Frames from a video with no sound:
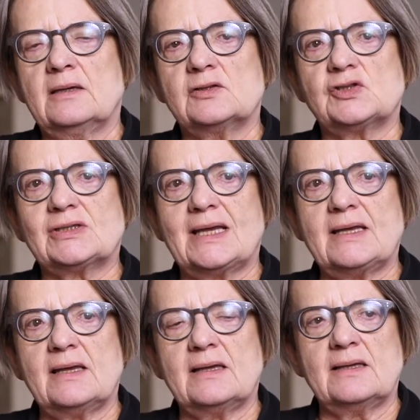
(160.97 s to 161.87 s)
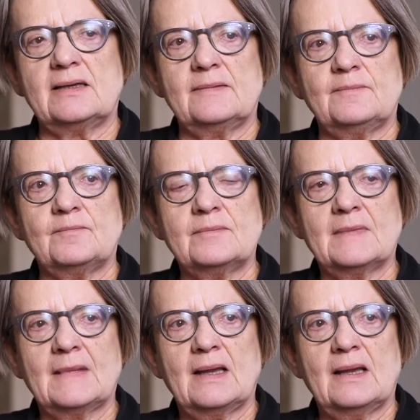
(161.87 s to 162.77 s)
że,
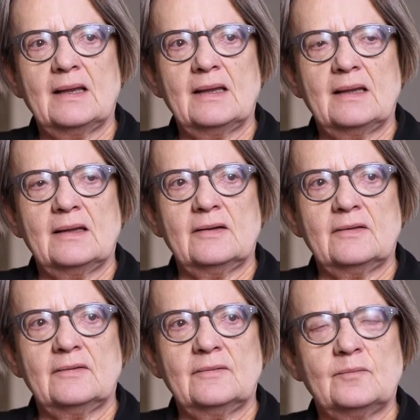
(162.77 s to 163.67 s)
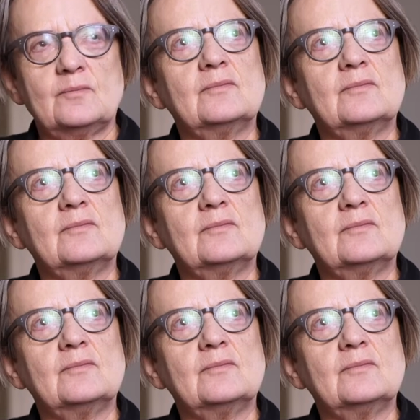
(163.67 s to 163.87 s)
yy, yy,